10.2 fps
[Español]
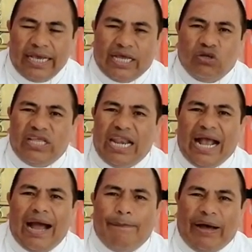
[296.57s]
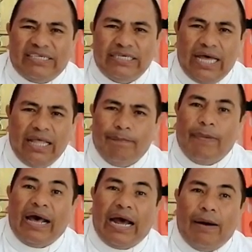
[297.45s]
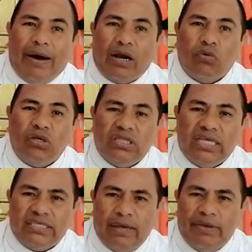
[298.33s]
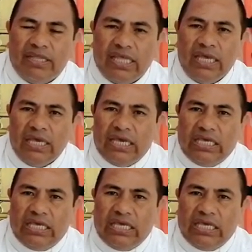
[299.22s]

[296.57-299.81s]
Que nos dé la capacidad para amarlo intensamente